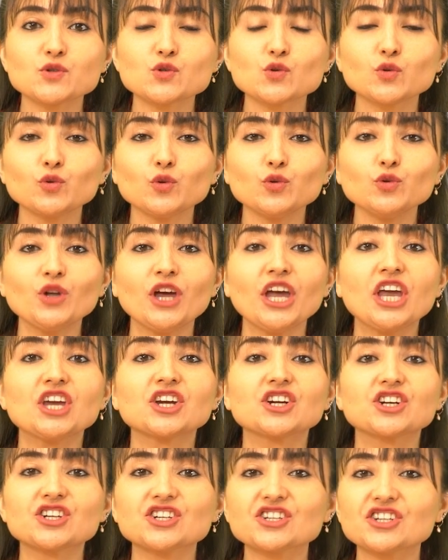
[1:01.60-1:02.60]
biz onun
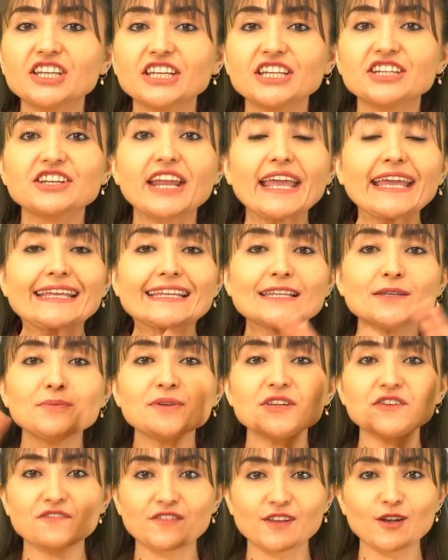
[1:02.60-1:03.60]
gri renkli
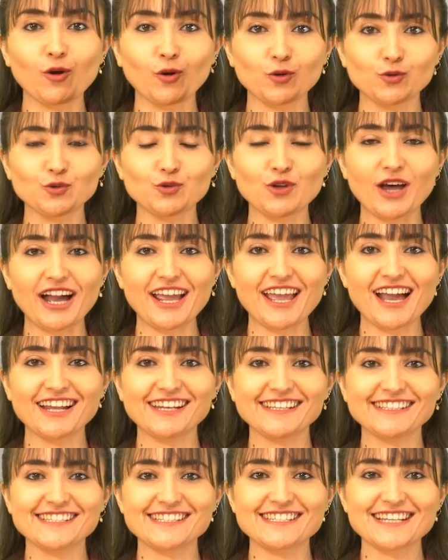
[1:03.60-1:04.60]
bir fil olduğunu
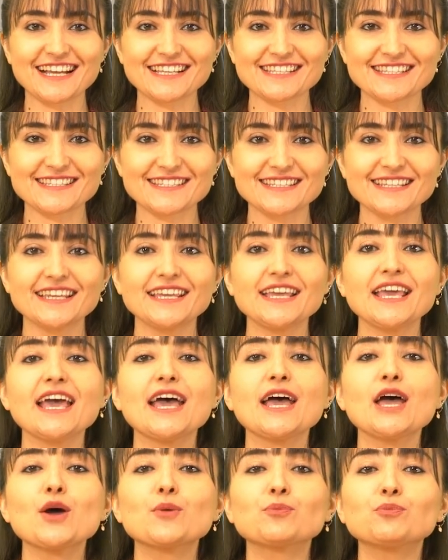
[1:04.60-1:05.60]
hayal edeceğiz.
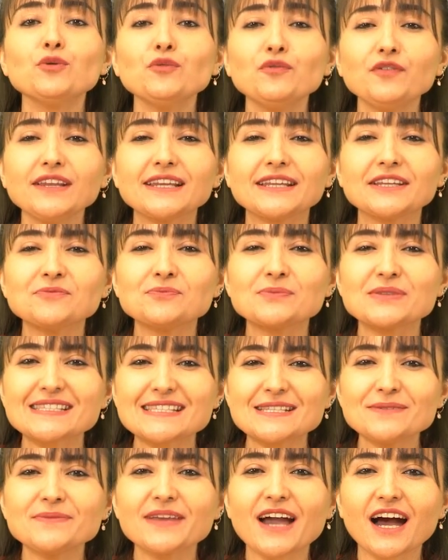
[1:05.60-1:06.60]
Bu filin
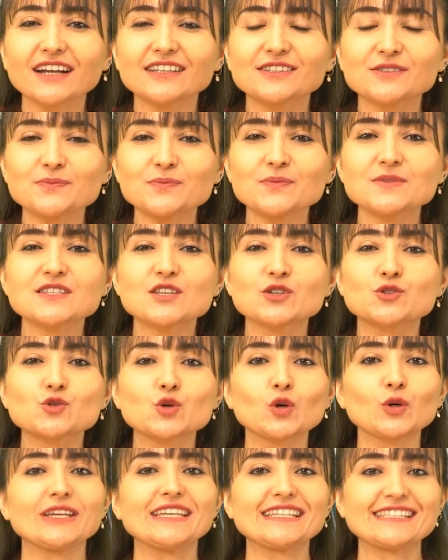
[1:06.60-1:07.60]
bizim yardımımıza
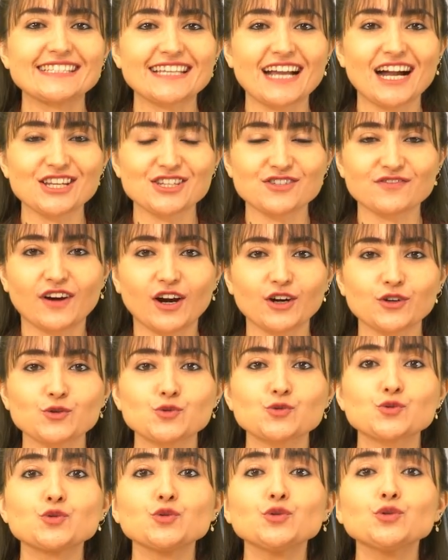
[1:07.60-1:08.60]
çok ihtiyacı var.
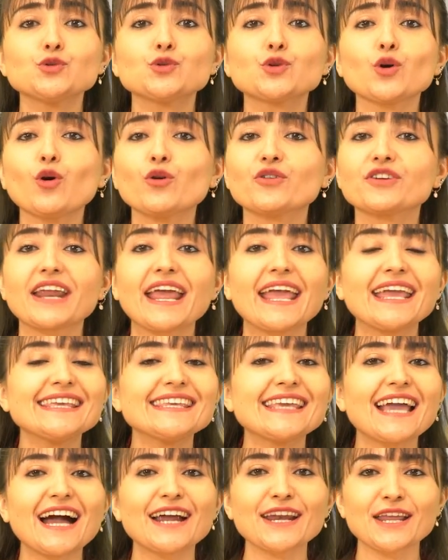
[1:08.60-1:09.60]
Çünkü o
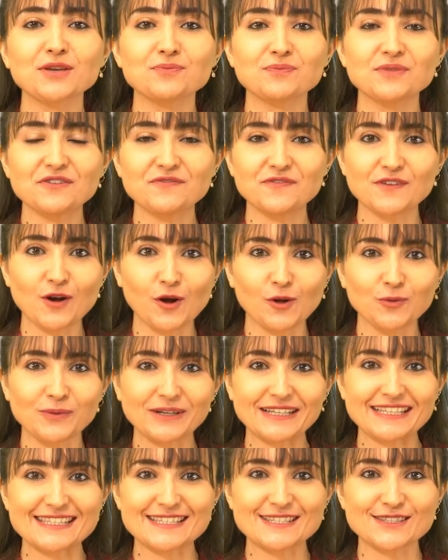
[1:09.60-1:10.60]
rengarenk bir fil
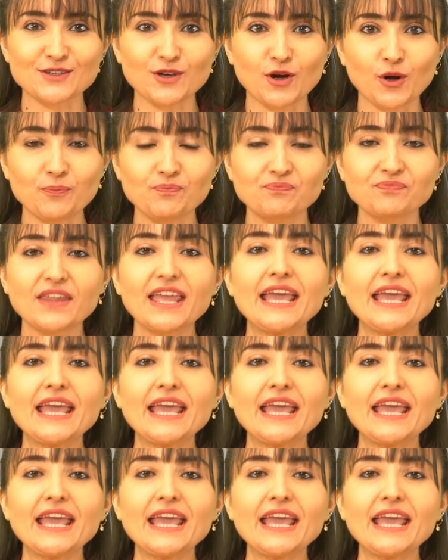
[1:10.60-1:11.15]
olmak istiyor.